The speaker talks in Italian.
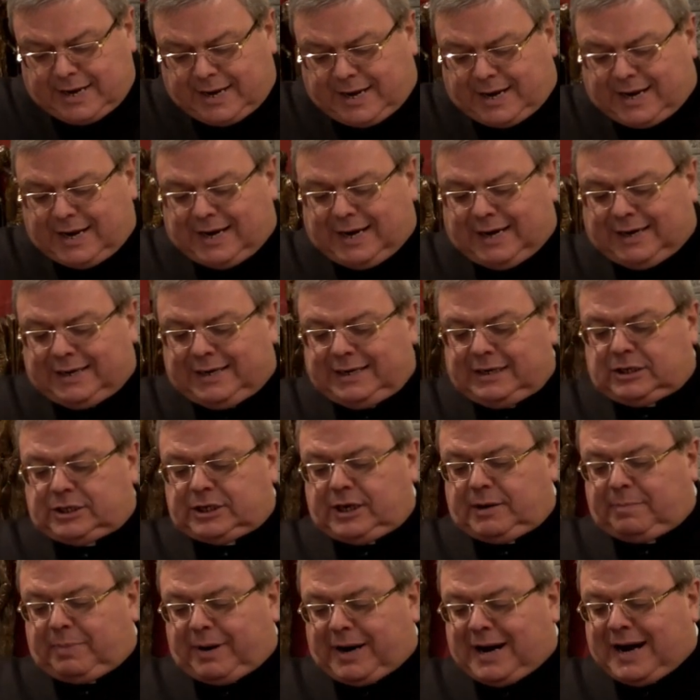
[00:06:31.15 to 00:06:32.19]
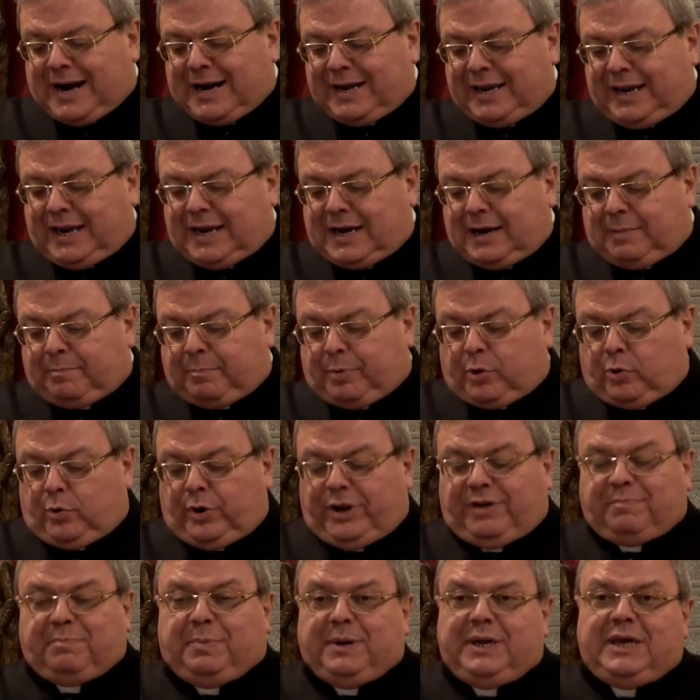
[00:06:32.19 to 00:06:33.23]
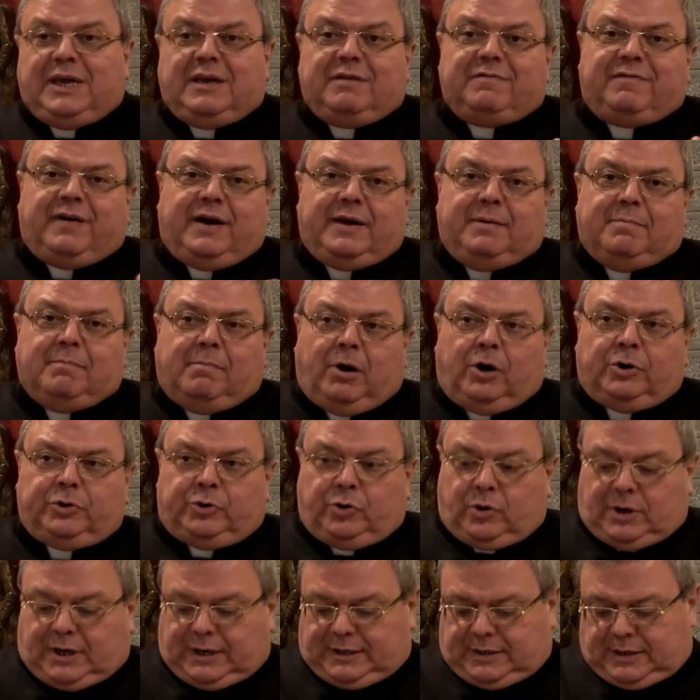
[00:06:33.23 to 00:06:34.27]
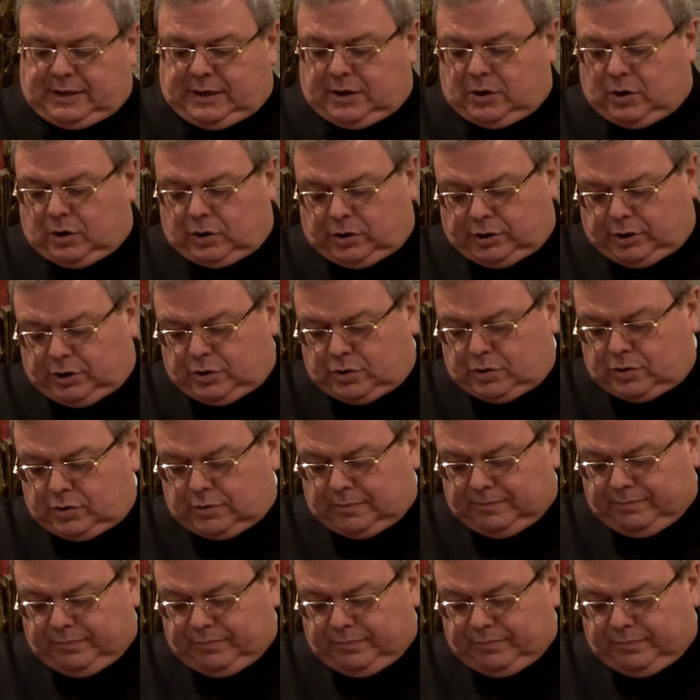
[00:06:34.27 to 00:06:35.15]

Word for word: che la legge ebraica proibiva in modo categorico.